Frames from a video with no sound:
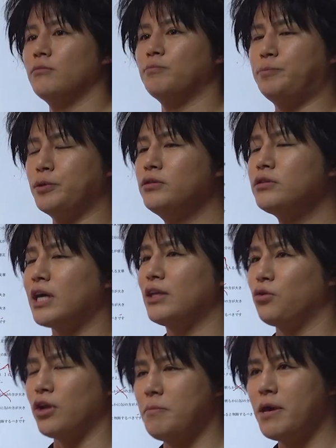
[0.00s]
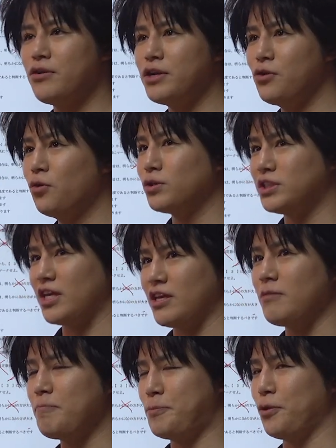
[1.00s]
文化のレベルに応じて
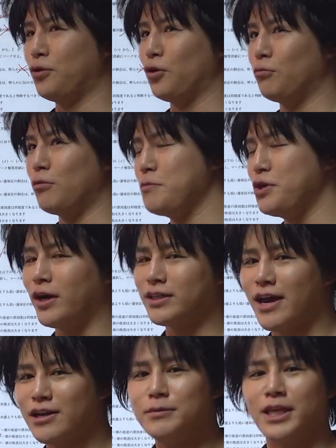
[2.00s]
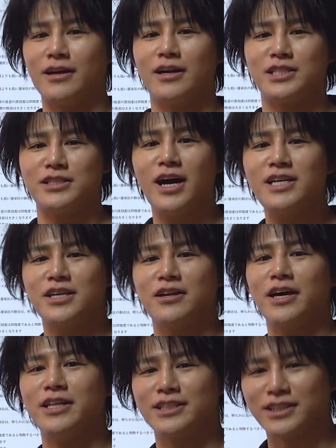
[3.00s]
1票の重みを与えるみたいな話ないじゃ
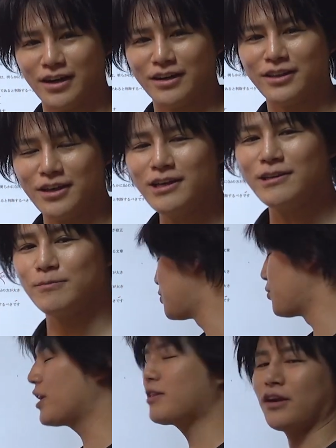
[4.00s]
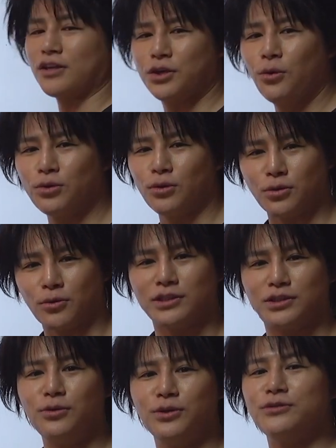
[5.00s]
ないですか。ね。それだったら京都とか
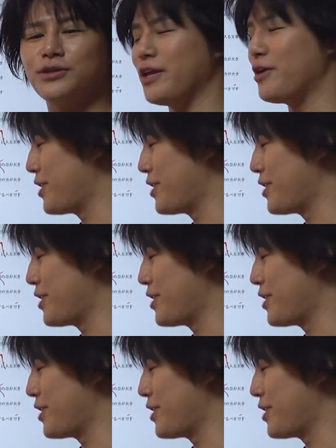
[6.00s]
超有利だよ